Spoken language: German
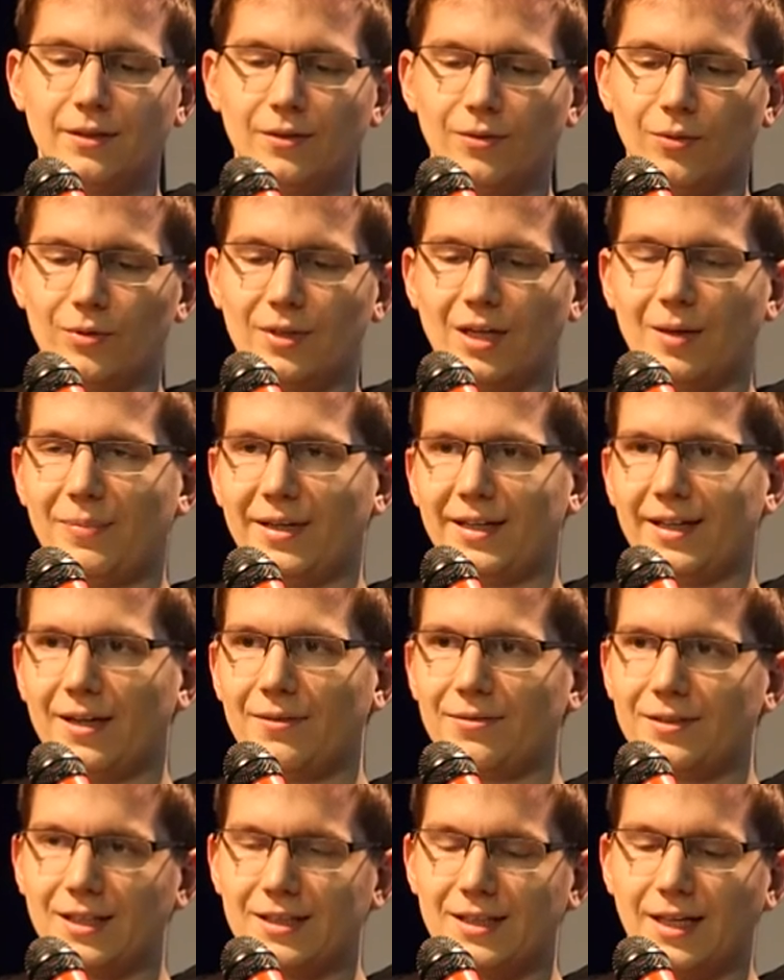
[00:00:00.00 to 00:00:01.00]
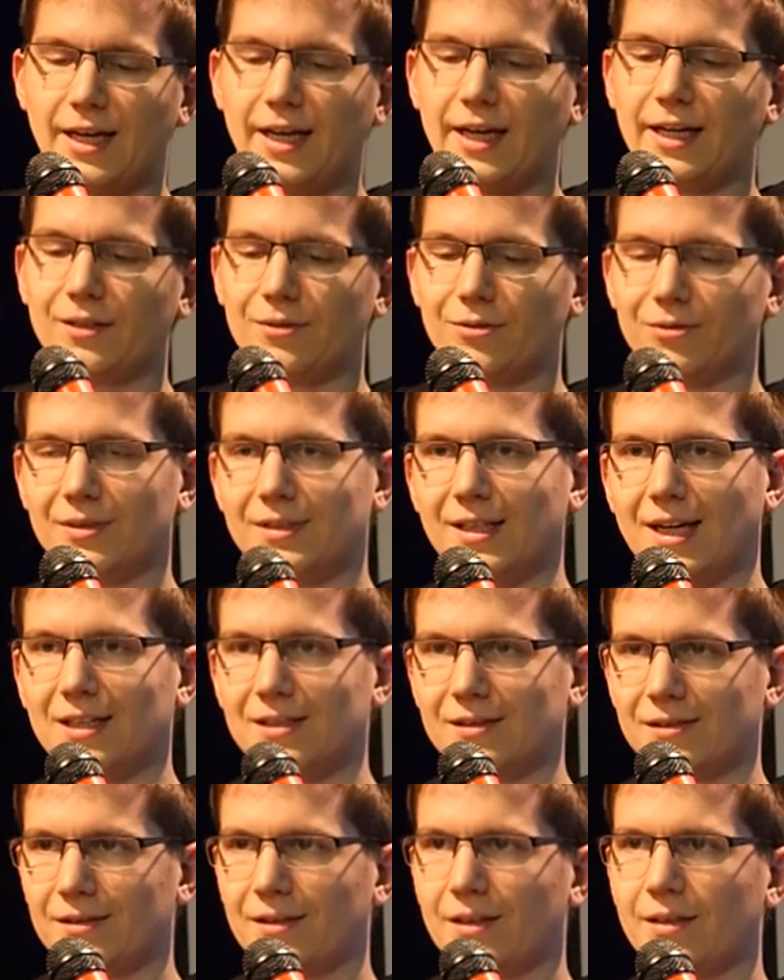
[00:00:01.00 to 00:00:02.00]
oder PDF-Dateien und
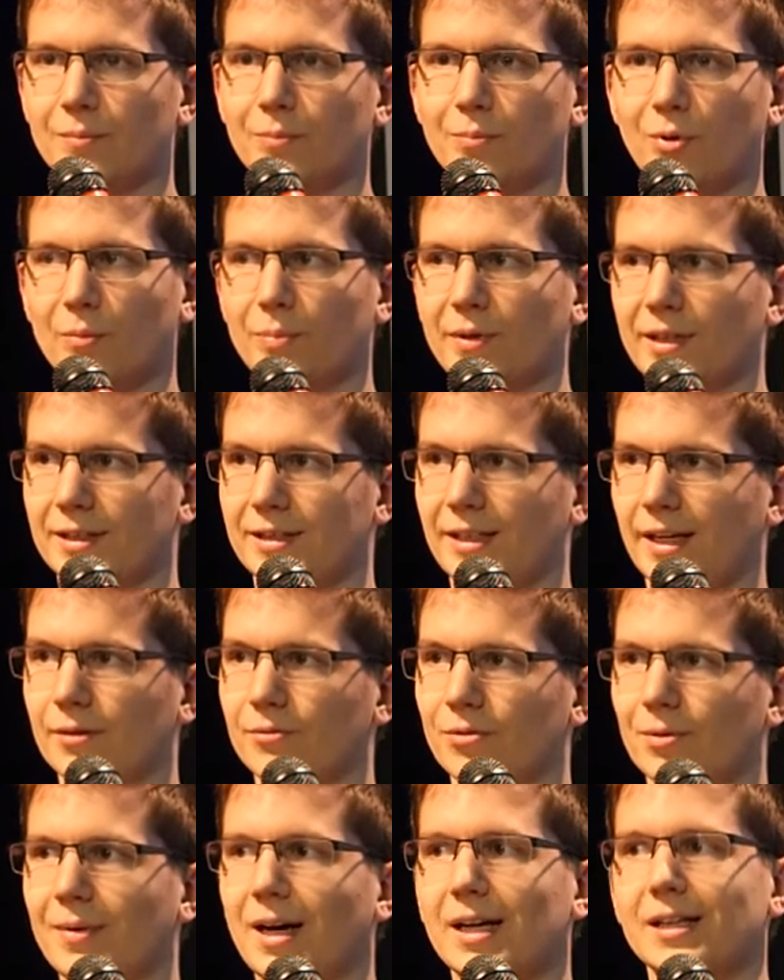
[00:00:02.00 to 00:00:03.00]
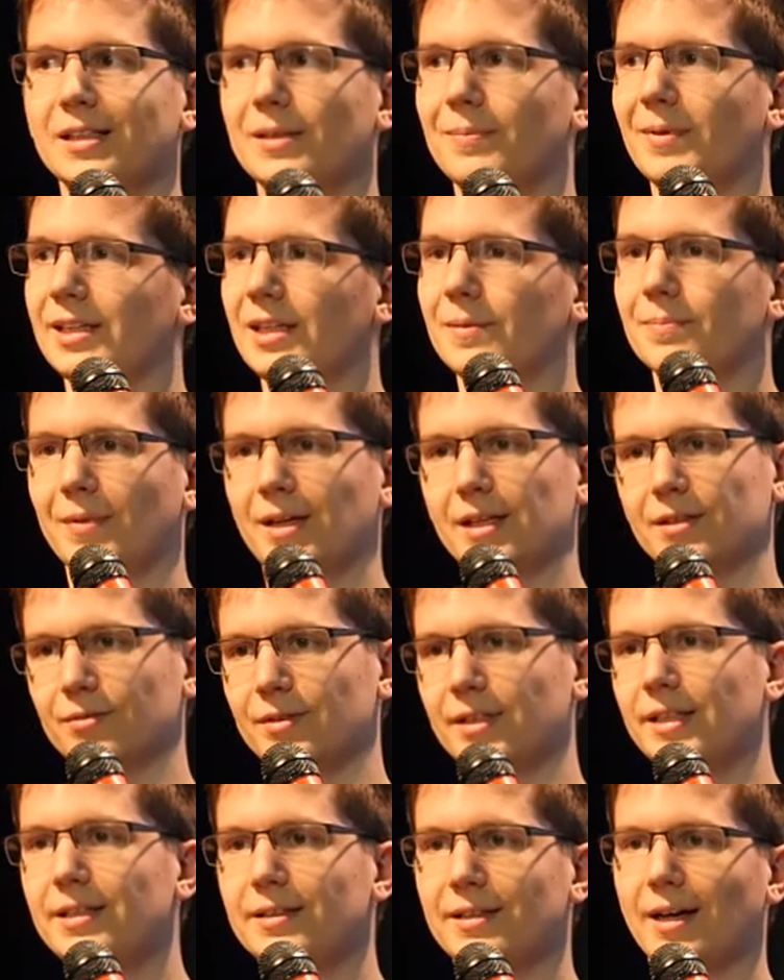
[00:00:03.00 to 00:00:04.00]
Daten in proprietären Formaten, die man eben also
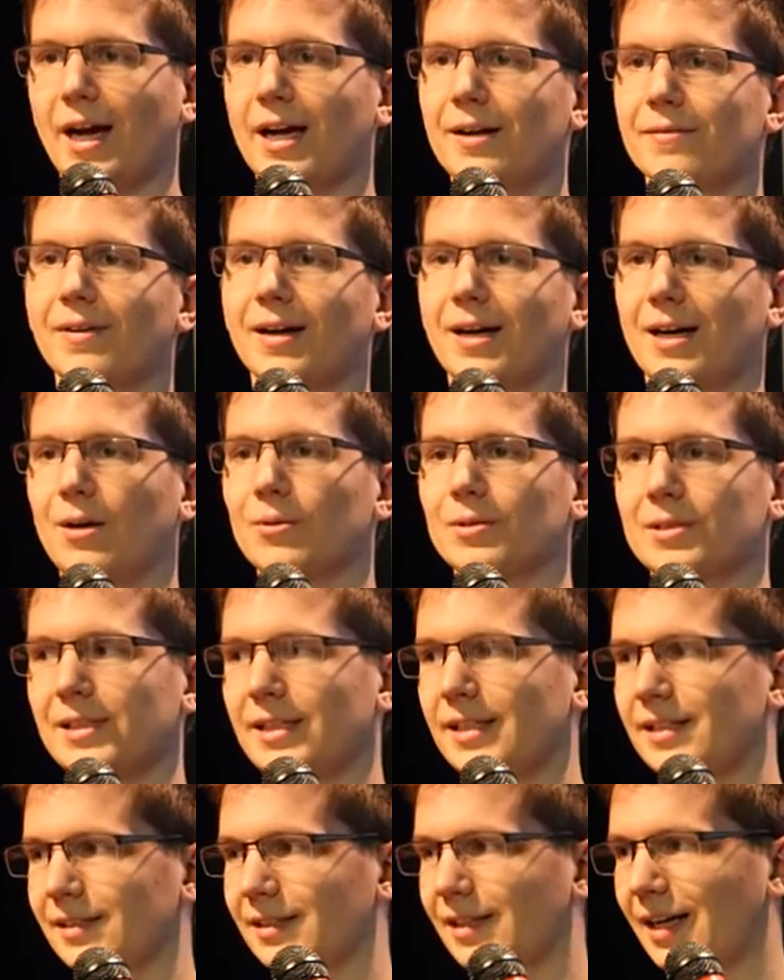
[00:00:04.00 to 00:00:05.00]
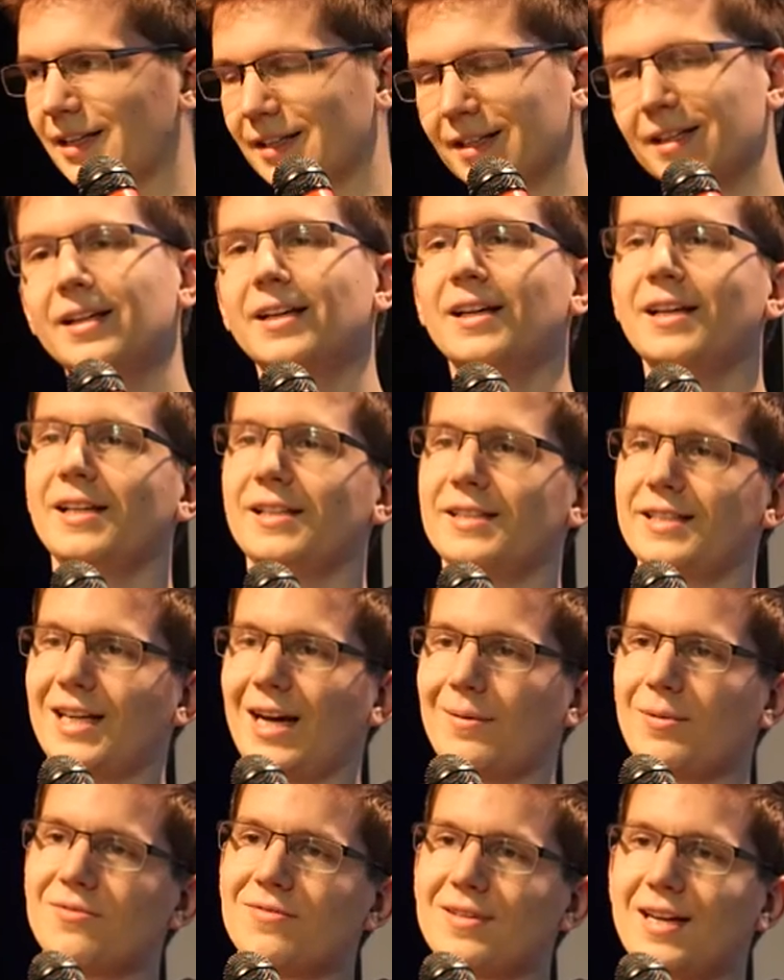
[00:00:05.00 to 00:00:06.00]
nicht einfach auslesen kann. Die
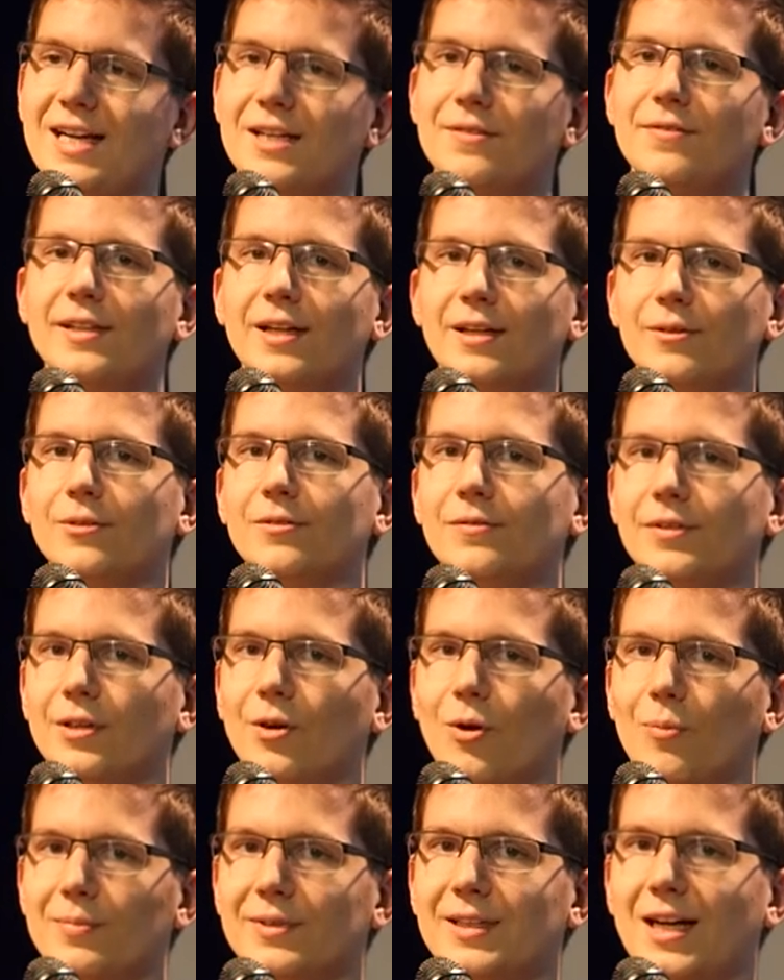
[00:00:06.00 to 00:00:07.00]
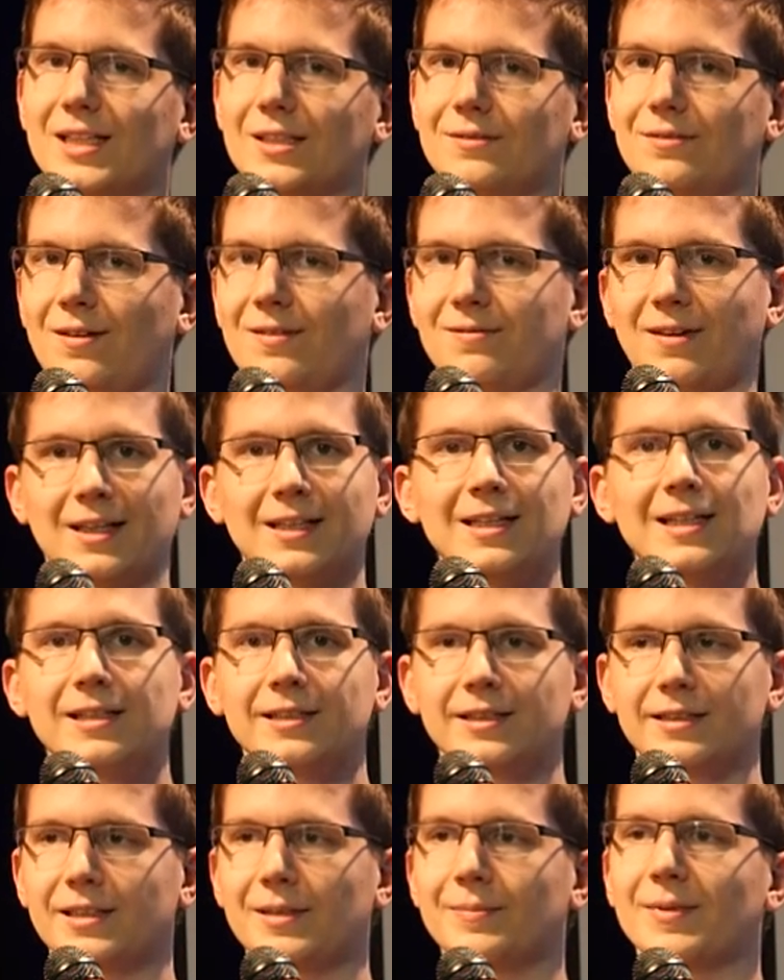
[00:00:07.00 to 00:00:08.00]
kann man vielleicht wieder irgendwie in Open Data
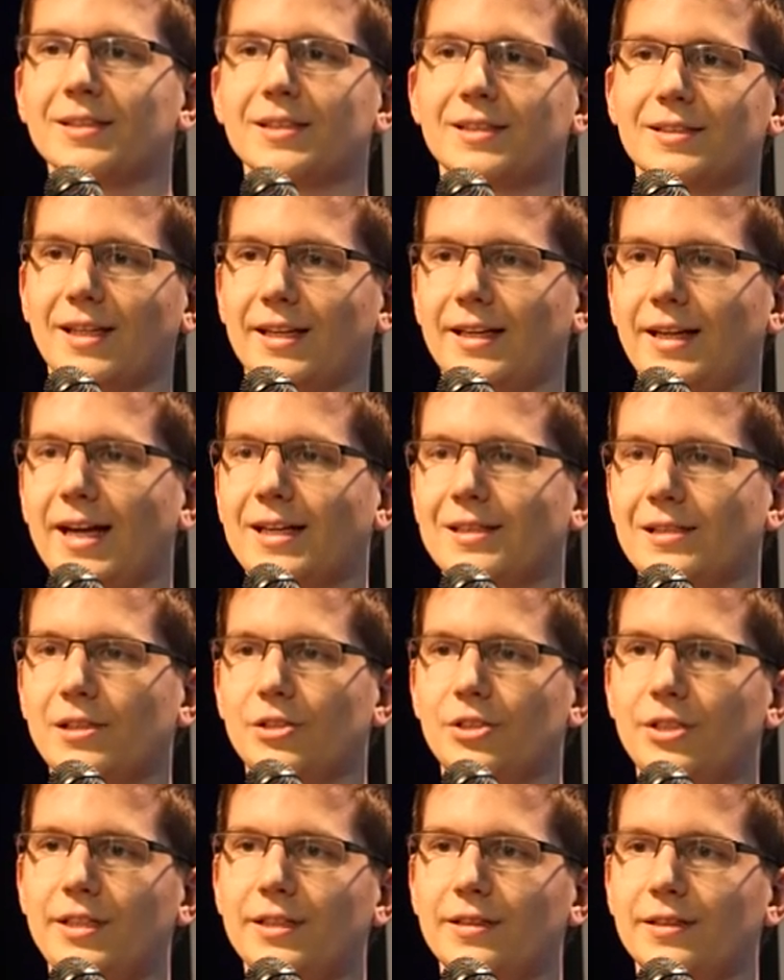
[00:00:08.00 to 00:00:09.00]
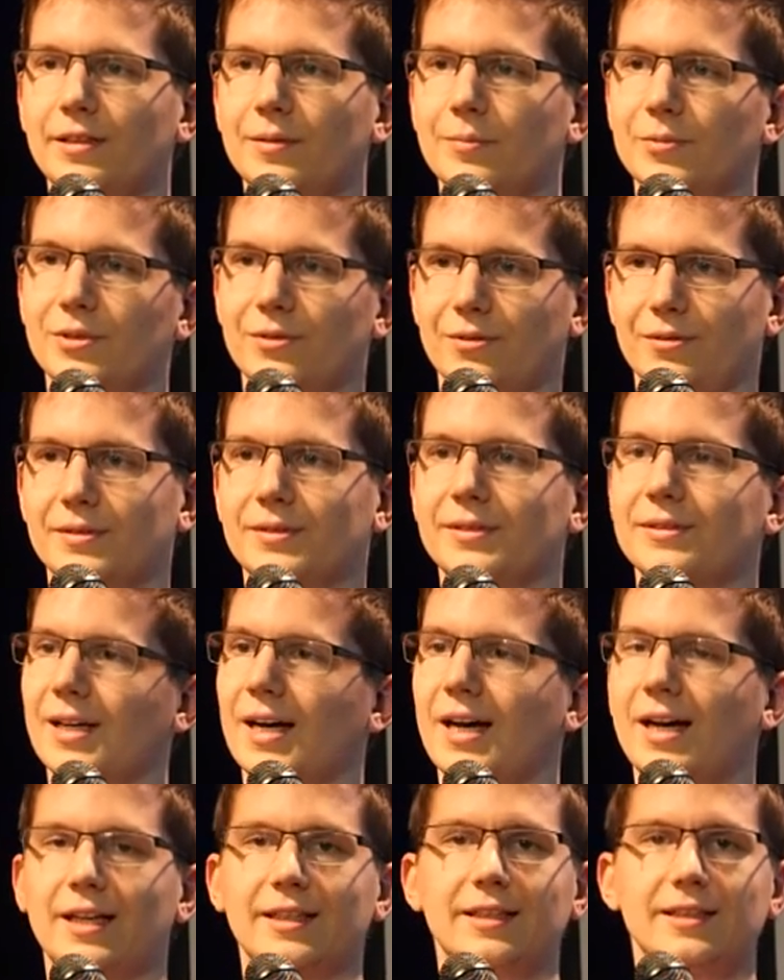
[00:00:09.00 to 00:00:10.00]
verwandeln, indem man sich sein Excel-Sheet nimmt und
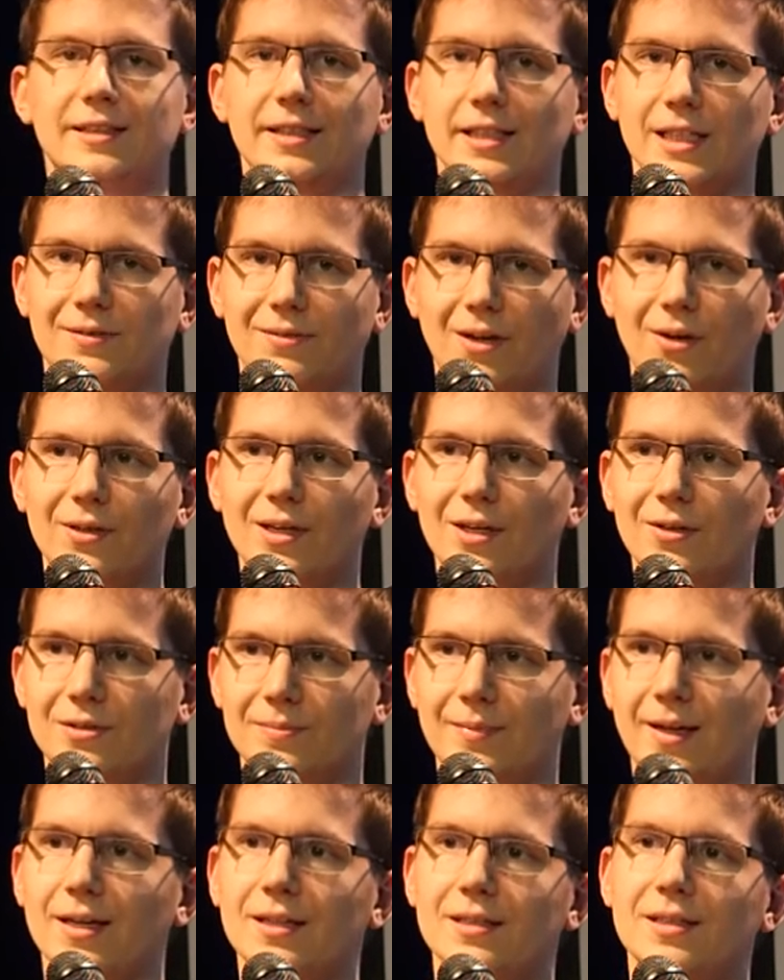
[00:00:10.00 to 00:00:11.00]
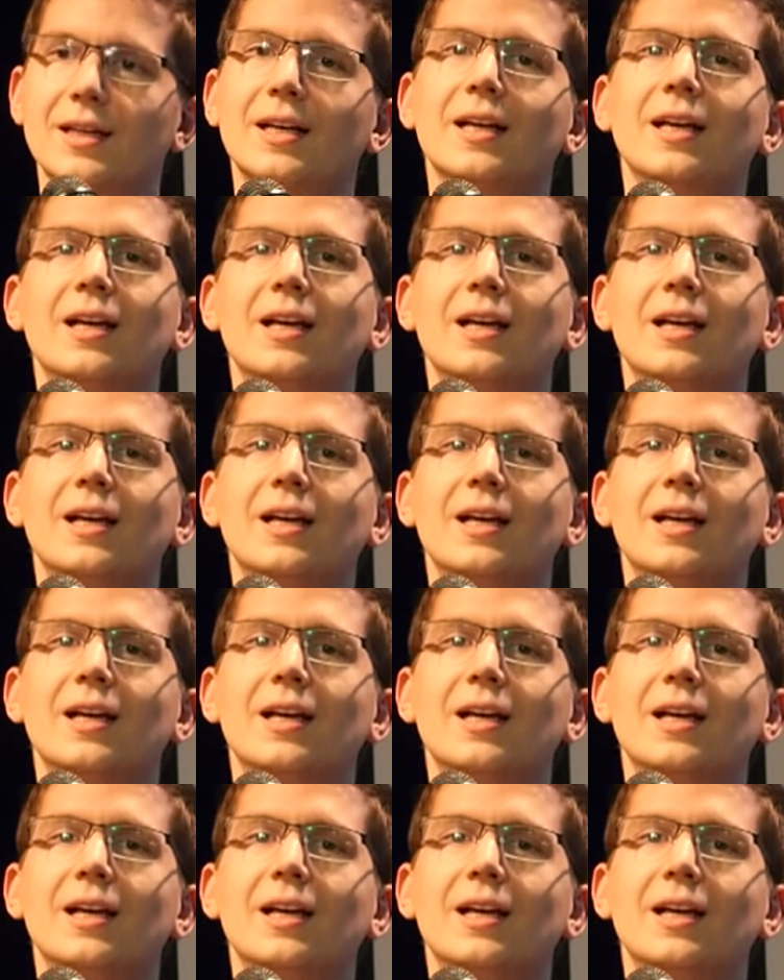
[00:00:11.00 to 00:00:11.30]
da eine CSV draus macht.